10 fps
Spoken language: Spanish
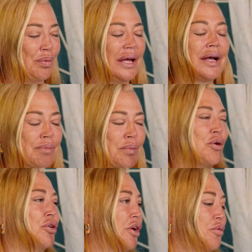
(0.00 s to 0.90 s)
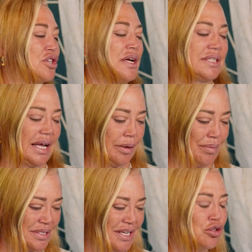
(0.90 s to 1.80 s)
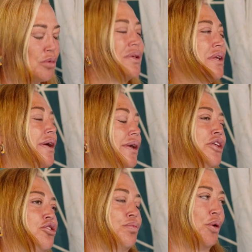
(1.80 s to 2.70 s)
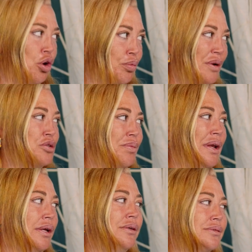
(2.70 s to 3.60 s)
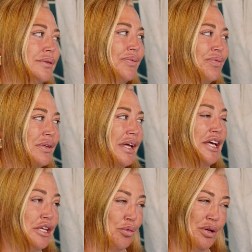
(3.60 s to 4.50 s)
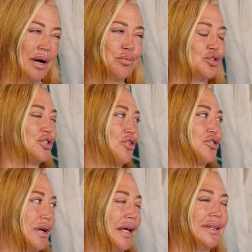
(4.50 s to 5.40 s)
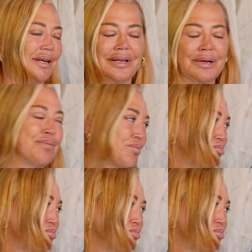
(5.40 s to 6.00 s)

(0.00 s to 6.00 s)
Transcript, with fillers: parezca, me pongo nerviosa hasta que me siento y me tranquilizo, pero lo paso mal, ¿eh? Y llevo ya muchos años en la tele, ¿eh?